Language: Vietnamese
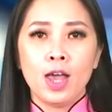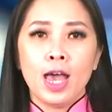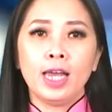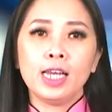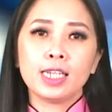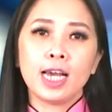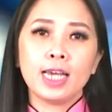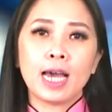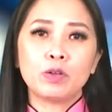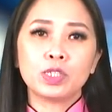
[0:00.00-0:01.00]

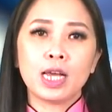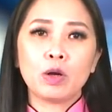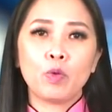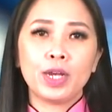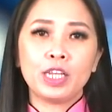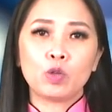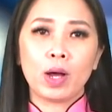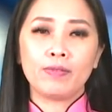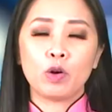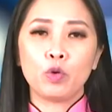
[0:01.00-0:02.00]
NSK khảo sát qua điện
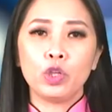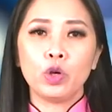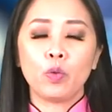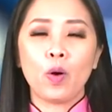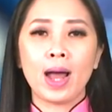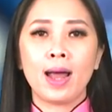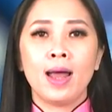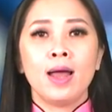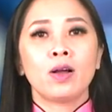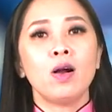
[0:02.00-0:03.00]
thoại vào cuối tuần qua,
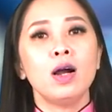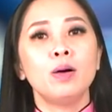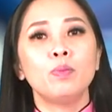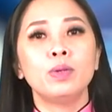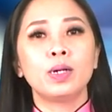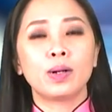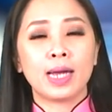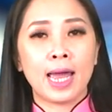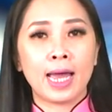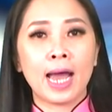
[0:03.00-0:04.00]
có hơn
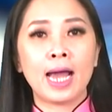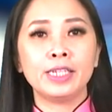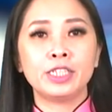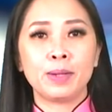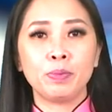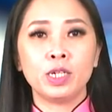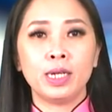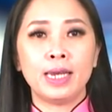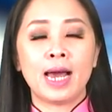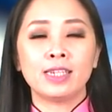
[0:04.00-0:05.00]
1.200 người
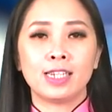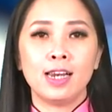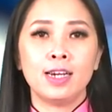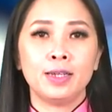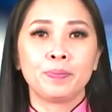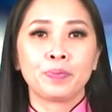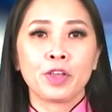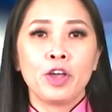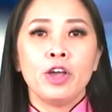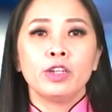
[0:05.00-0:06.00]
đã trả lời.
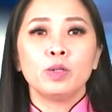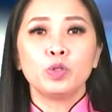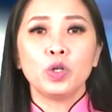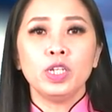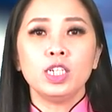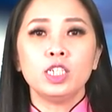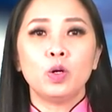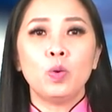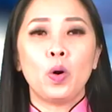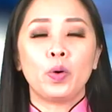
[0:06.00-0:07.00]
Trong số những người
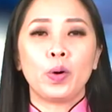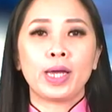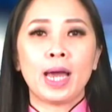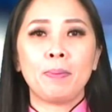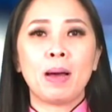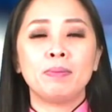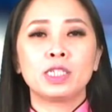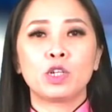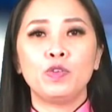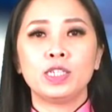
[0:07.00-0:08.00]
ủng hộ nội các,
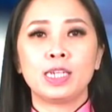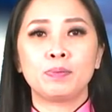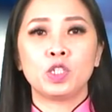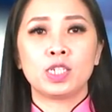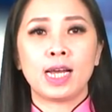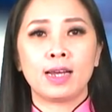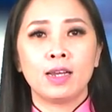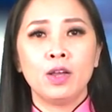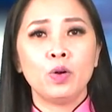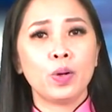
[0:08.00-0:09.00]
36% cho rằng
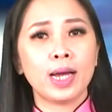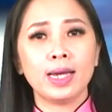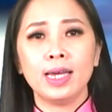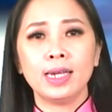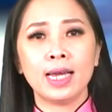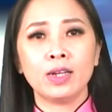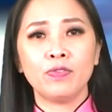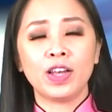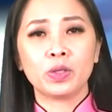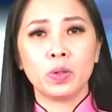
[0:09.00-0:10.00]
nội các hiện nay có
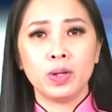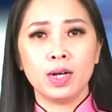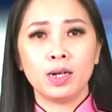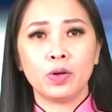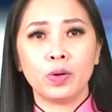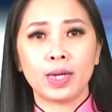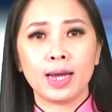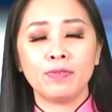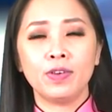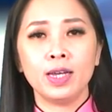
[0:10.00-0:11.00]
vẻ tốt hơn là nội
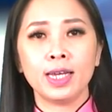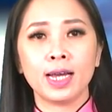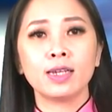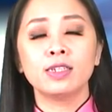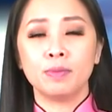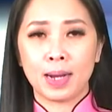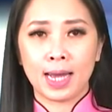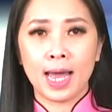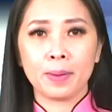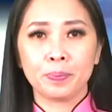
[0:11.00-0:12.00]
các với các gương mặt khác.